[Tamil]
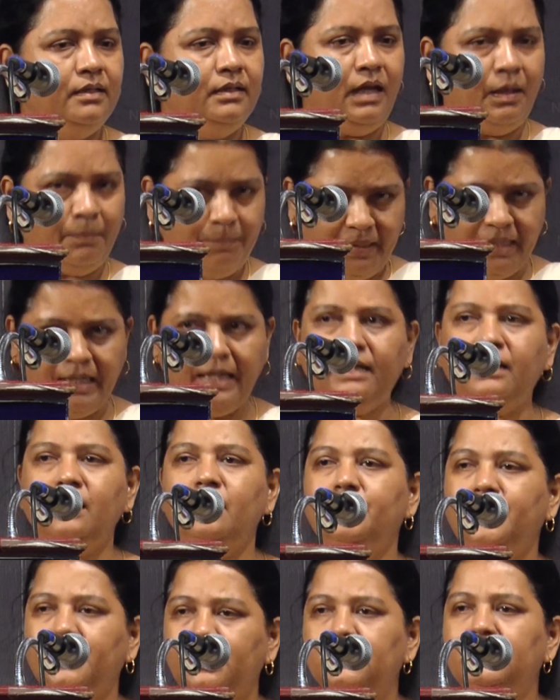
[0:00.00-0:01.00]
நம்ம
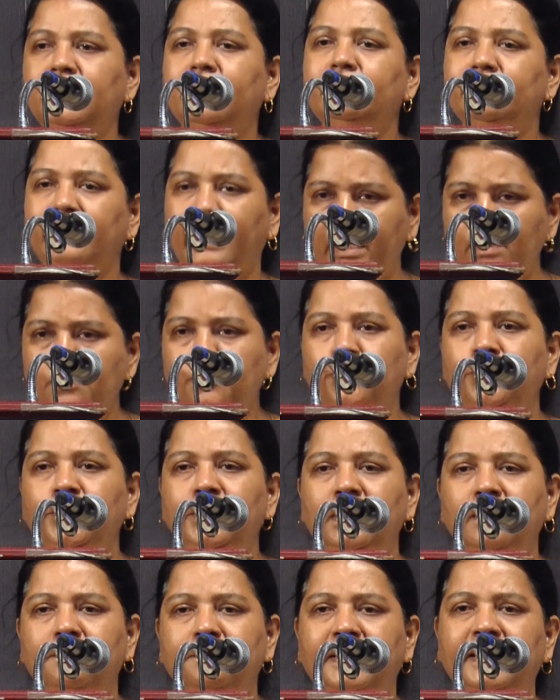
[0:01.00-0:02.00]
நாட்டில் மட்டும்தான்
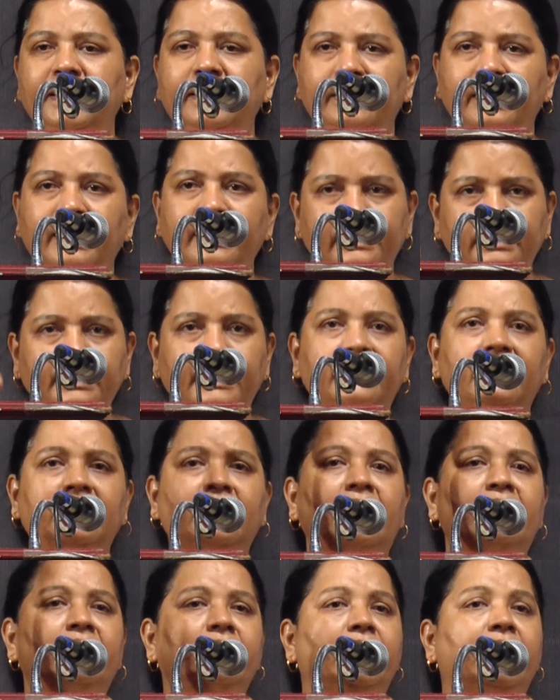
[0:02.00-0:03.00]
தாய்மொழியில் படினா இது
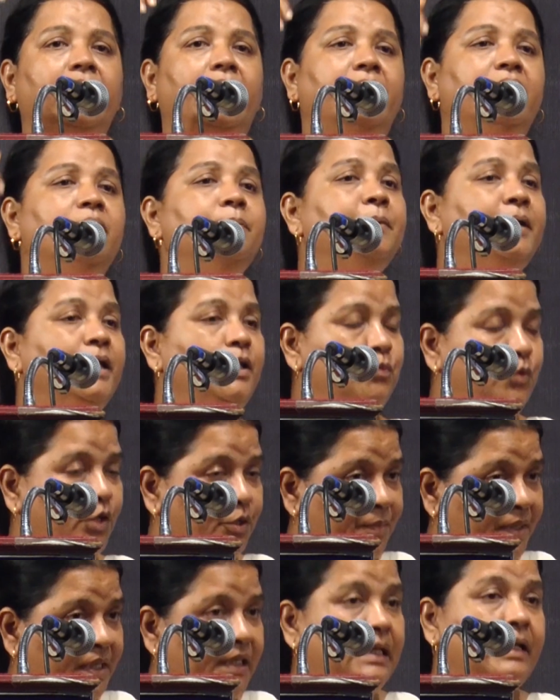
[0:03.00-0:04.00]
எனக்கு ஏன் அடிப்படை
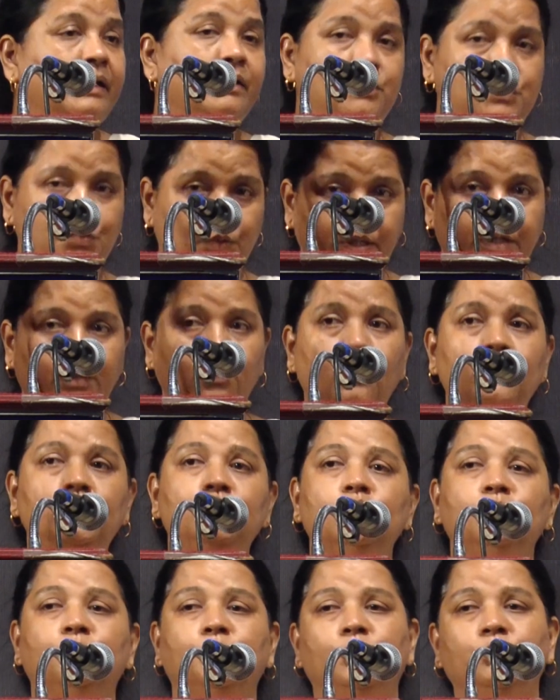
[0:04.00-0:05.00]
உரிமை இல்லைன்னு சொல்லி
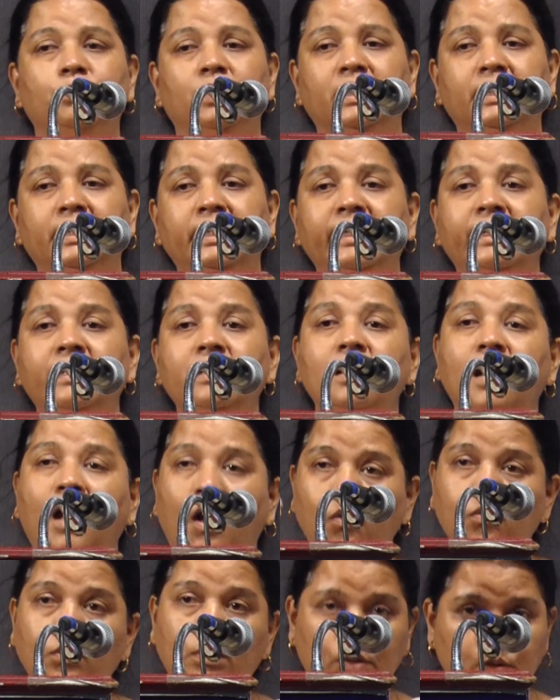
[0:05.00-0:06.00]
கோர்ட்டுக்கு போவாங்க
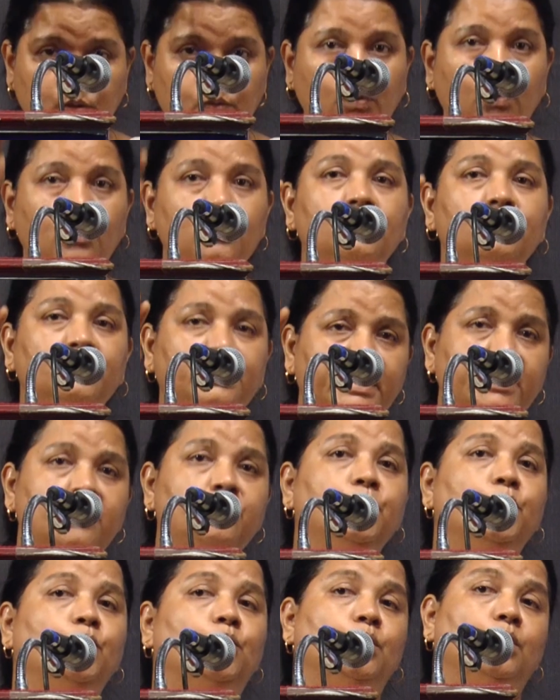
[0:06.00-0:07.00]
அவங்களுக்கு கோர்ட்டும்
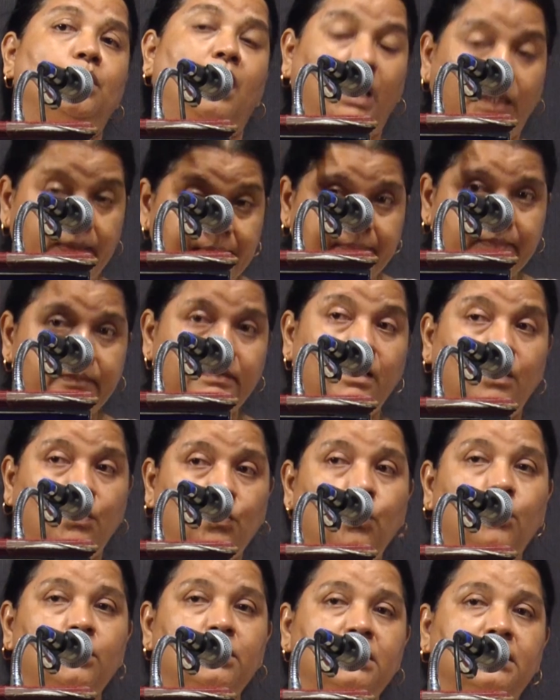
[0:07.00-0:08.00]
தீர்ப்பு கொடுக்கும் அதுக்கு
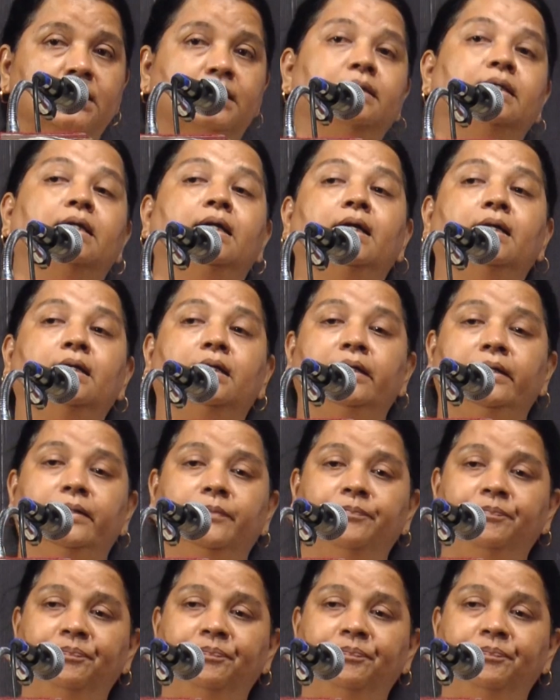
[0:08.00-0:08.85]
தான் கோர்ட் இருக்குது இந்த நாட்டில்